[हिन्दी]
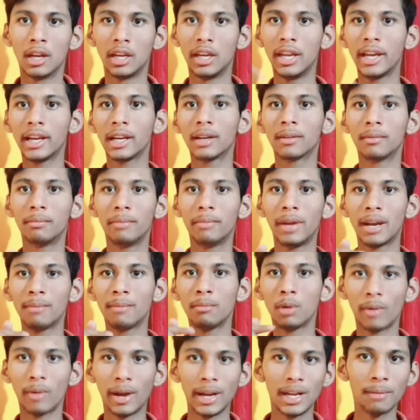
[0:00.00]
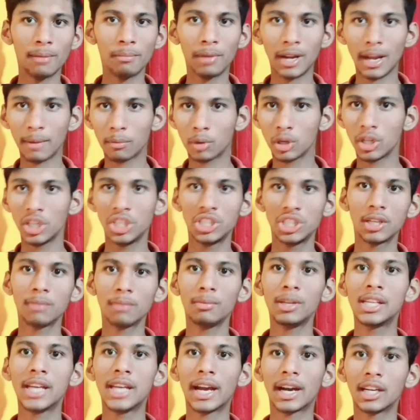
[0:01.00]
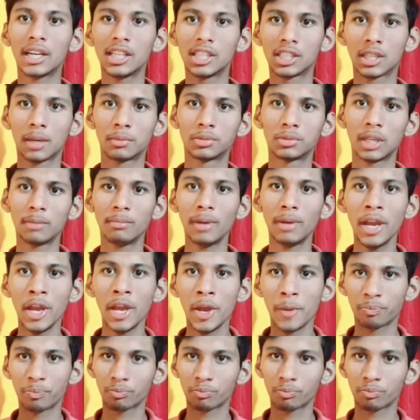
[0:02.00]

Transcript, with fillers: लिंक मेरा मोबाइल नंबर आपको नीचे मिल जाएगा डिस्क्रिप्शन में